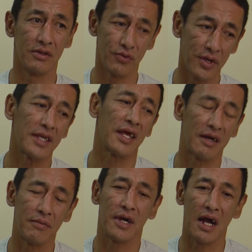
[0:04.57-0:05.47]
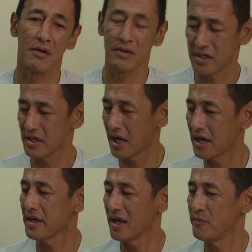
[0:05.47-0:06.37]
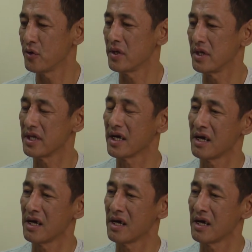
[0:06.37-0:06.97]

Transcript: Ну, я так, как, как я понял, это